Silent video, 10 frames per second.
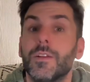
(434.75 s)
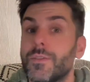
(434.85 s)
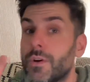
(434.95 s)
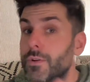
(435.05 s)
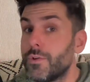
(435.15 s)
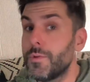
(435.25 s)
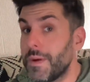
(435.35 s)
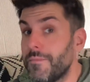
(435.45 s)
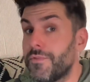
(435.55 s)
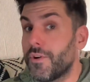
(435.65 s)
Dans le
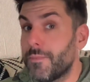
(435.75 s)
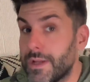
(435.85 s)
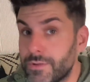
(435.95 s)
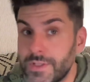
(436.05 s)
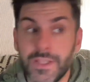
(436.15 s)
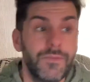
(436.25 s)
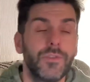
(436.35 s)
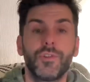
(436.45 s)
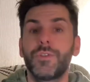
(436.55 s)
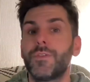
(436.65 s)
même format de
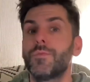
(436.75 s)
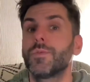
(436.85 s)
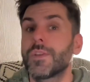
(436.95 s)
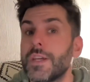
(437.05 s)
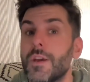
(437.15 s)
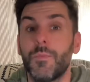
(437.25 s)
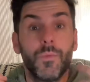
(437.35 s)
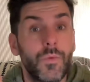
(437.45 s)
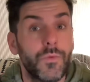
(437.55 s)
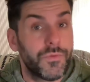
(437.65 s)
livre, je vais vous montrer
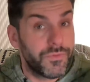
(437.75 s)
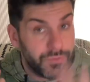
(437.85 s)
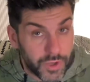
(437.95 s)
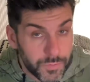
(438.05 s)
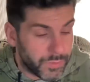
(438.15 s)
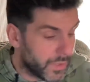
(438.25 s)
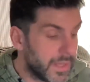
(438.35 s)
mon flop.